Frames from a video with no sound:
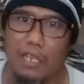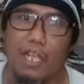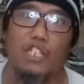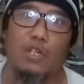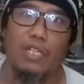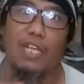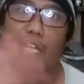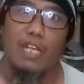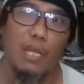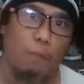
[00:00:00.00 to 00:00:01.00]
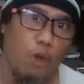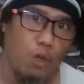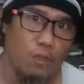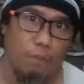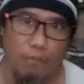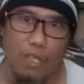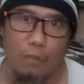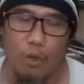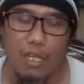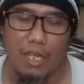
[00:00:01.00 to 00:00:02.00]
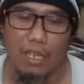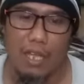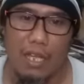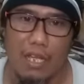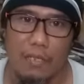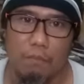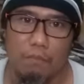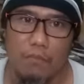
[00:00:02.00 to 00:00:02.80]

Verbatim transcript: eh sorry, gerbong, gerbong kereta.